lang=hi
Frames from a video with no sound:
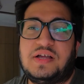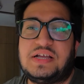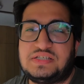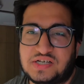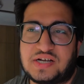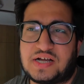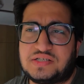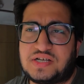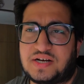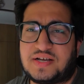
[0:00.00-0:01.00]
एक जगह
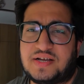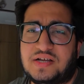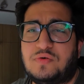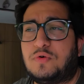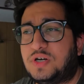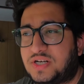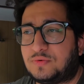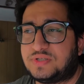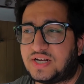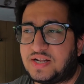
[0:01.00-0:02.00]
जाना है ओल्ड
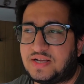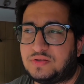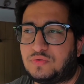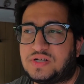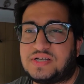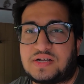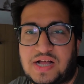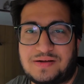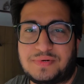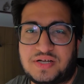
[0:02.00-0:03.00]
टाउन जाना है थोड़ा सा
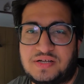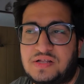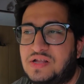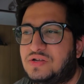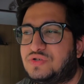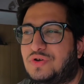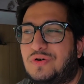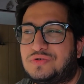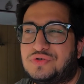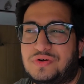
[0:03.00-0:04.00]
काम है
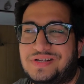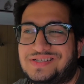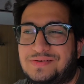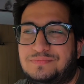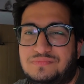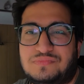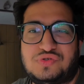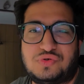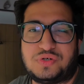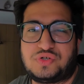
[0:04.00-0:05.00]
सॉक्स और ये सब
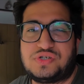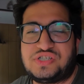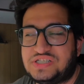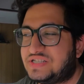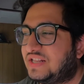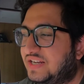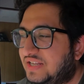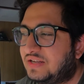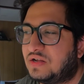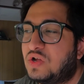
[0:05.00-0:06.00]
छोटी छोटी चीज़ें
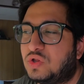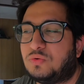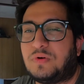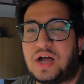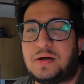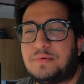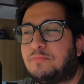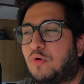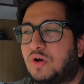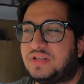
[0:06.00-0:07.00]
लेनी है तो वहाँ पे
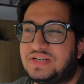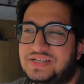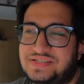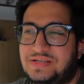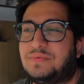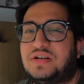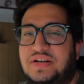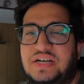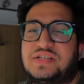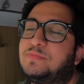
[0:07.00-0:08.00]
बहुत ही रीज़नेबल
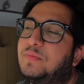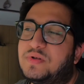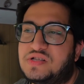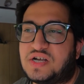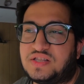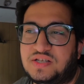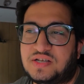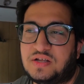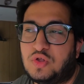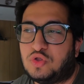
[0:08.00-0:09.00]
रेट्स में मिल जाती
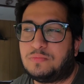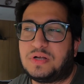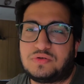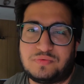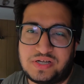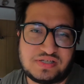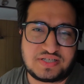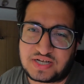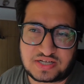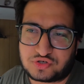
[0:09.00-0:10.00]
है तो मैं तो वहीं
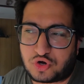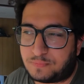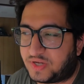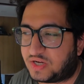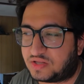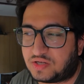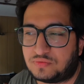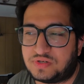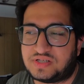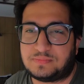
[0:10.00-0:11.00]
से जाके शॉपिंग करता
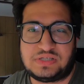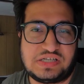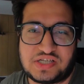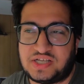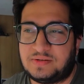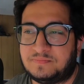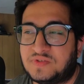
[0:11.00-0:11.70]
हूँ ये सब चीज़ की